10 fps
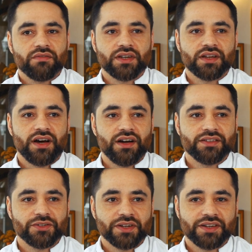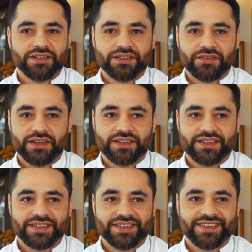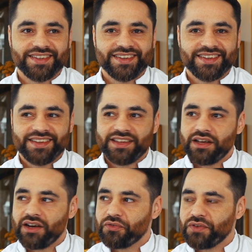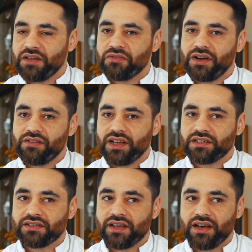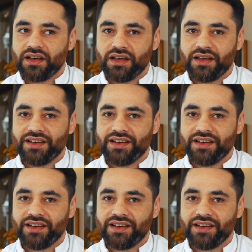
Wenn Karlsruhe drin kriegt wäre, auf jeden Fall wäre es sehr